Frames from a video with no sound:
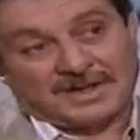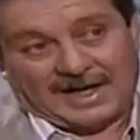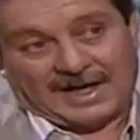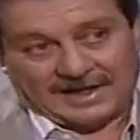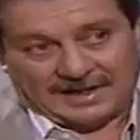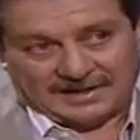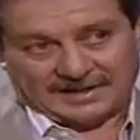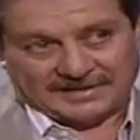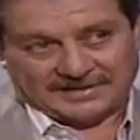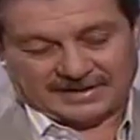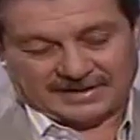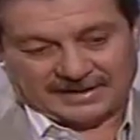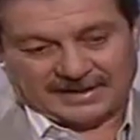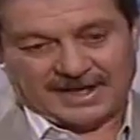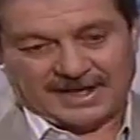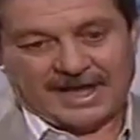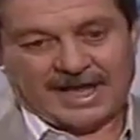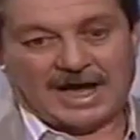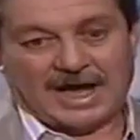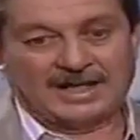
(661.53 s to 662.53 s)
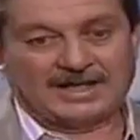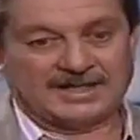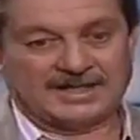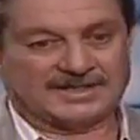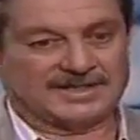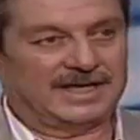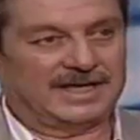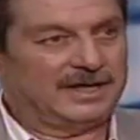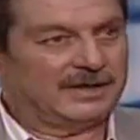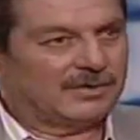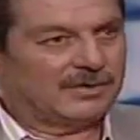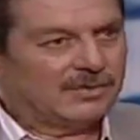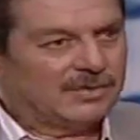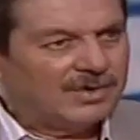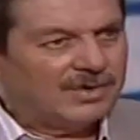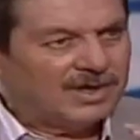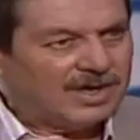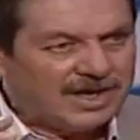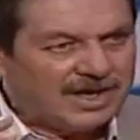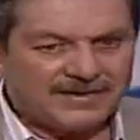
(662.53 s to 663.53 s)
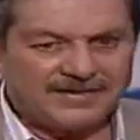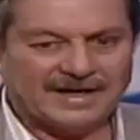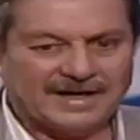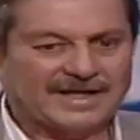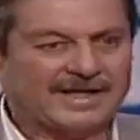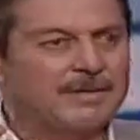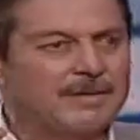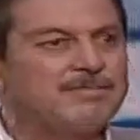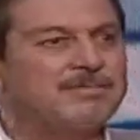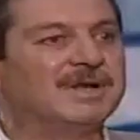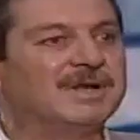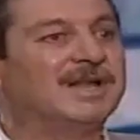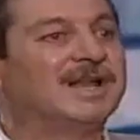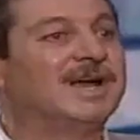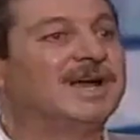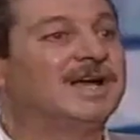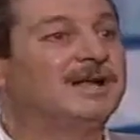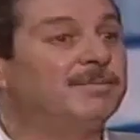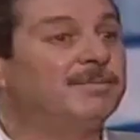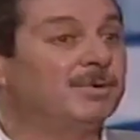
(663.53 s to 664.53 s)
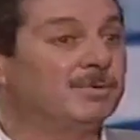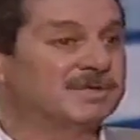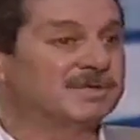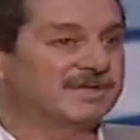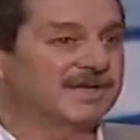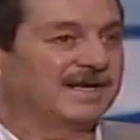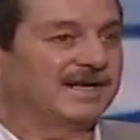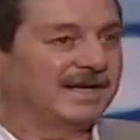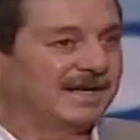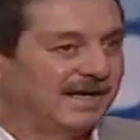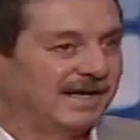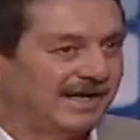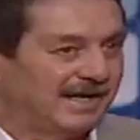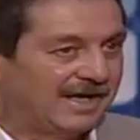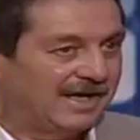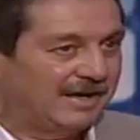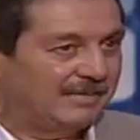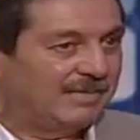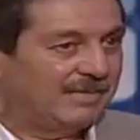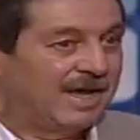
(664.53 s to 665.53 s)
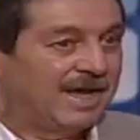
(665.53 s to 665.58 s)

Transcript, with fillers: على الأتراك هل يستحق كل هذا الكم الهائل من وسائل الإعلام